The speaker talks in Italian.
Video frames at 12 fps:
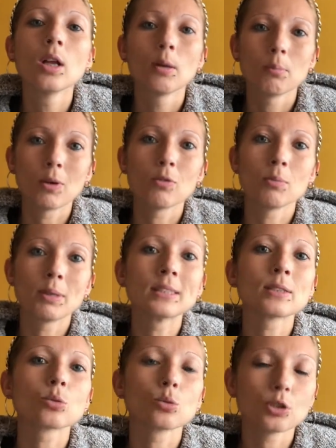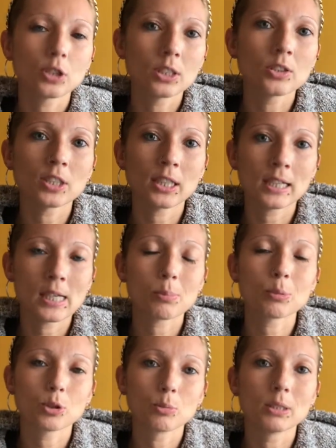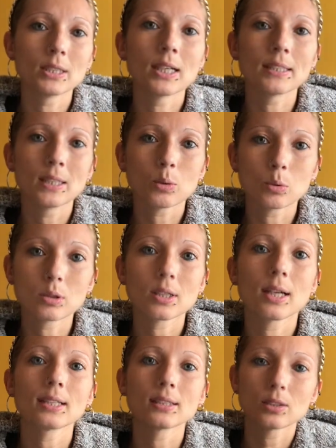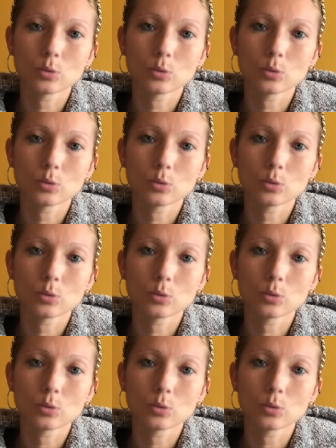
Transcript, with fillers: ma ovviamente su Shin c'è anche la possibilità di acquistare